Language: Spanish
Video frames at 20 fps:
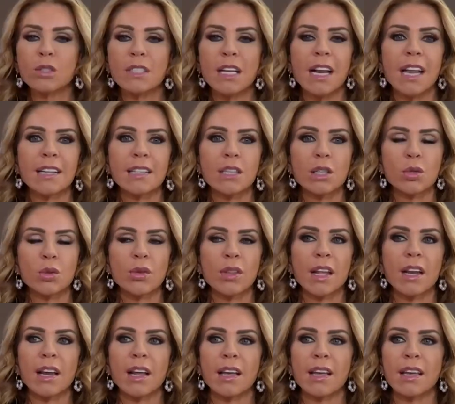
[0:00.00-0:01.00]
o sea, la actitud de
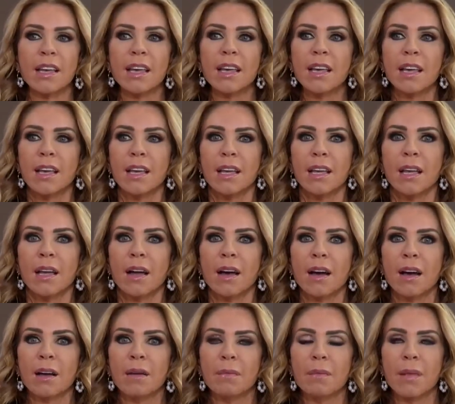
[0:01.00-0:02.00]
Anaí
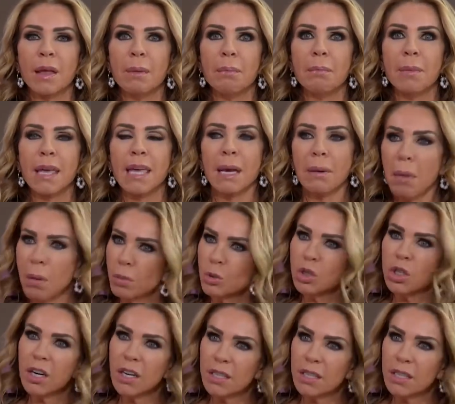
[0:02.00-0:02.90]
me llama mucho